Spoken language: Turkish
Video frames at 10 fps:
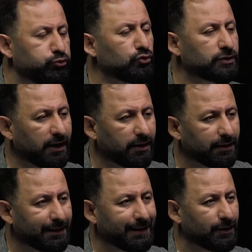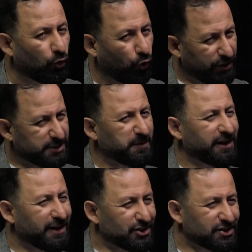burada o
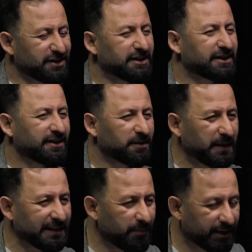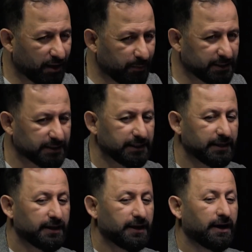ismin enerjisine dikkat etmekle beraber
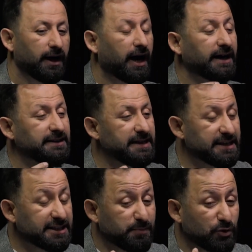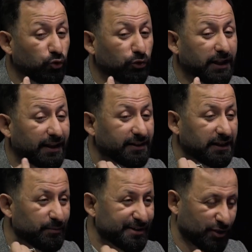hangi ismi
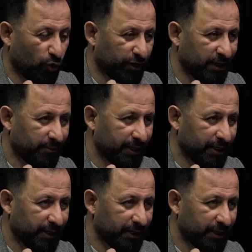kullandığımız da